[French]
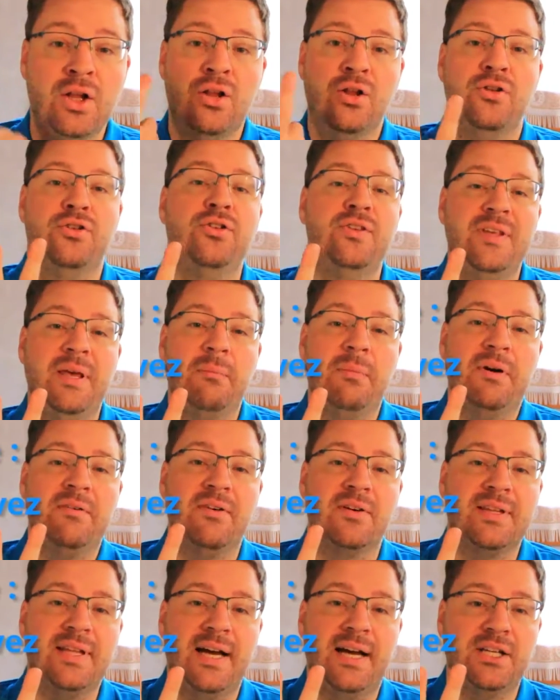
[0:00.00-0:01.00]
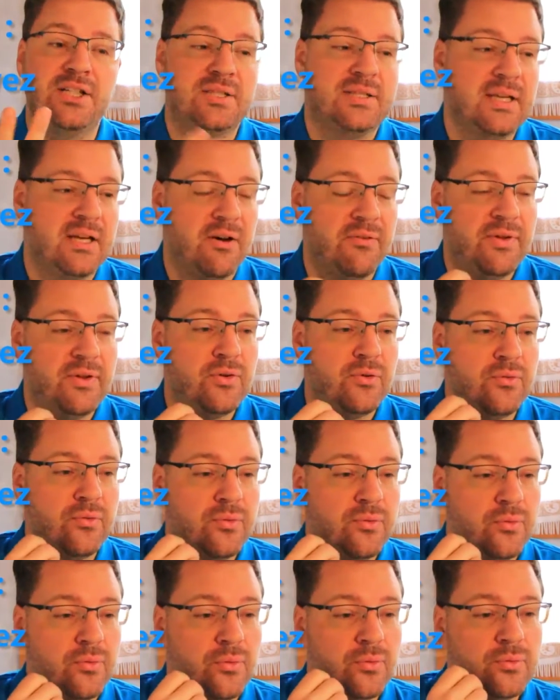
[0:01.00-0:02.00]
Le deuxième avantage, c'est qu'en fait,
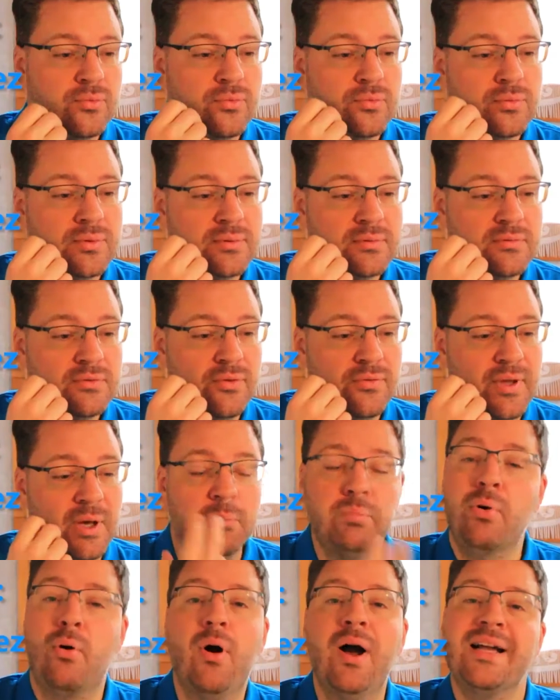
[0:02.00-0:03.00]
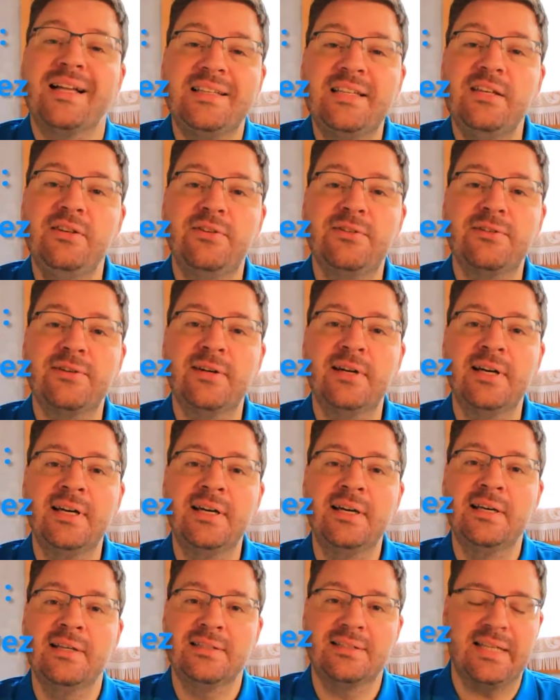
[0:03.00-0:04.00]
on, devient proactif.
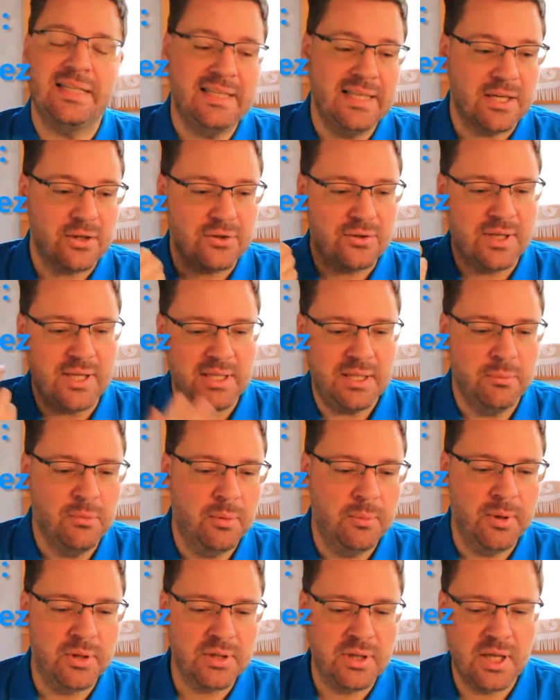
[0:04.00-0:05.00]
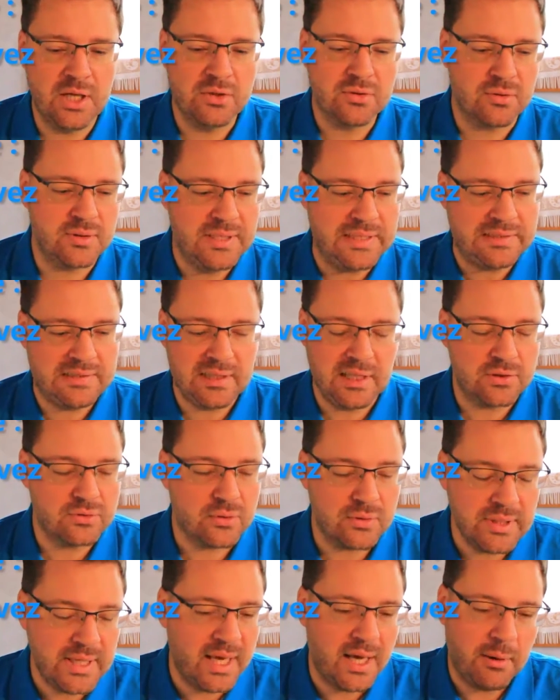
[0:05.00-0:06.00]
C'est-à-dire qu'il y a des moments dans la journée, si la
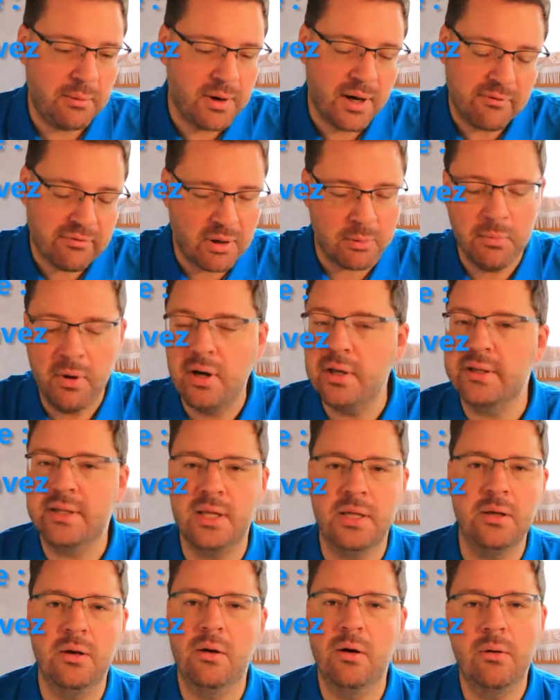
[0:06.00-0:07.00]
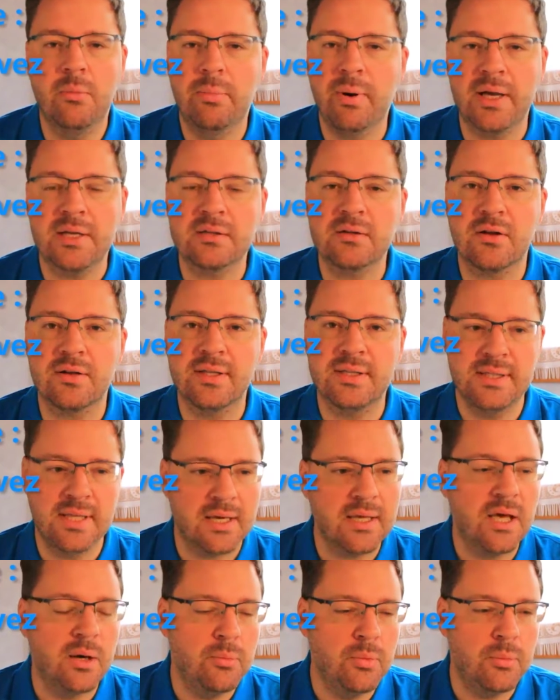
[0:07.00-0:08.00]
journée a vraiment été euh, pas
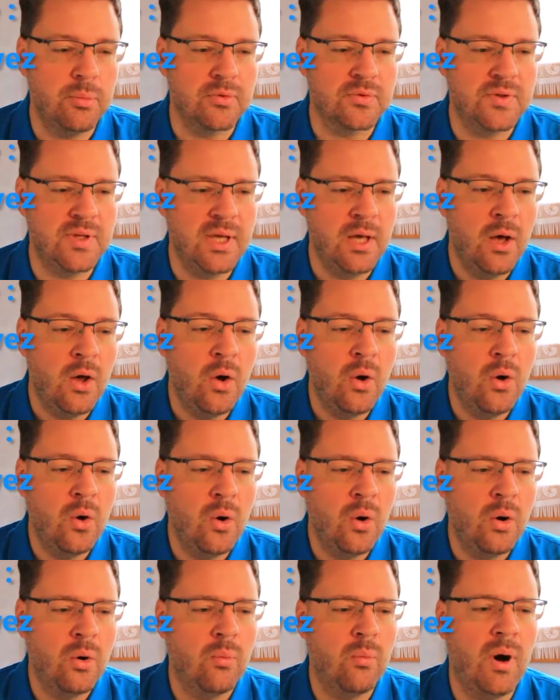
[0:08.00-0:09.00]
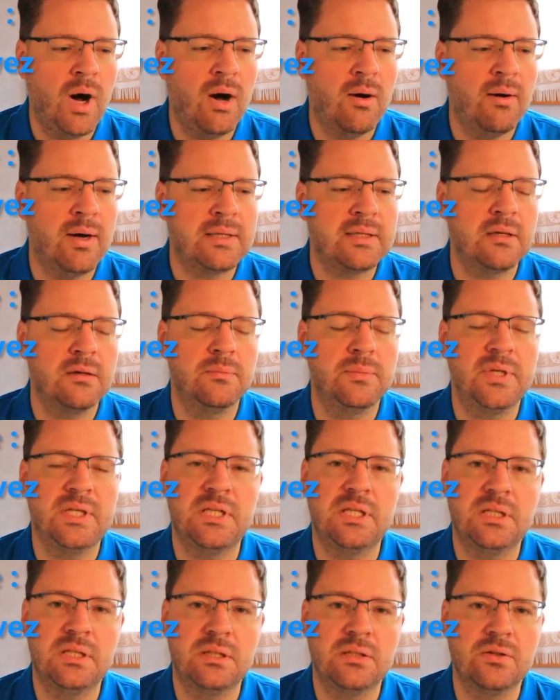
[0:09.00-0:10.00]
extraordinaire, il y a un moment où on se dit Waouh, attends, mais
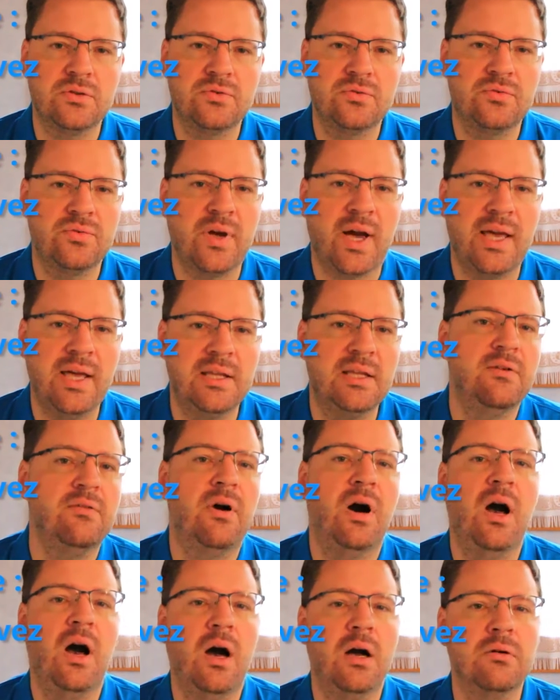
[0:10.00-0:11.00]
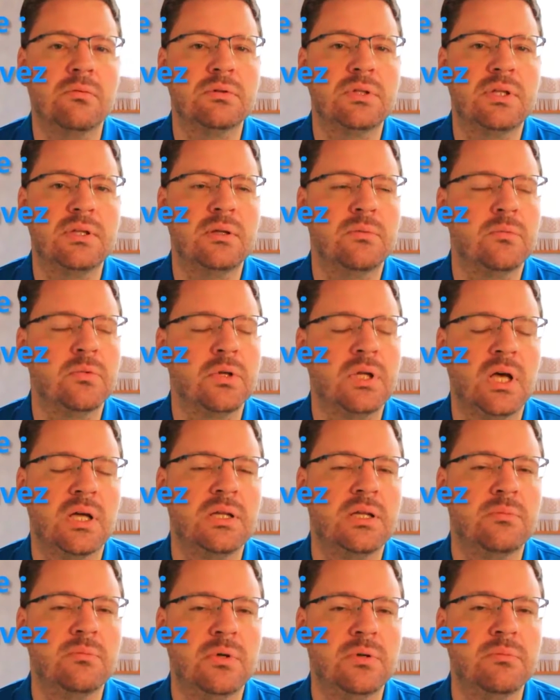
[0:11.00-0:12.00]
je vais rien avoir à raconter dans mon
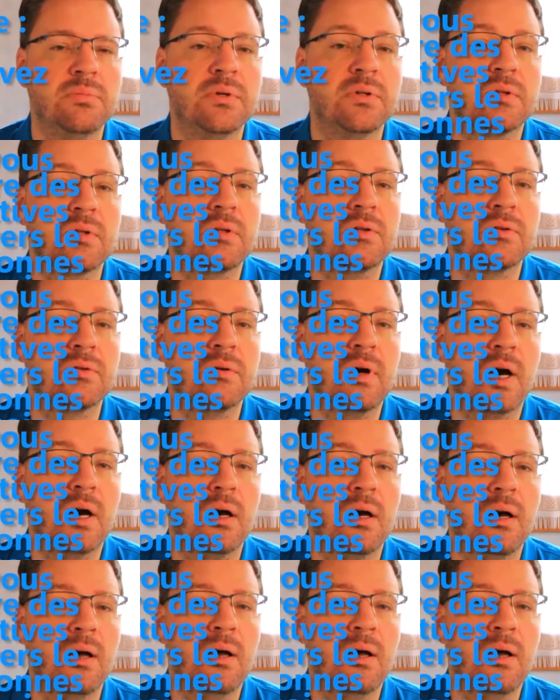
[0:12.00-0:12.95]
carnet de bonnes pensées ce soir.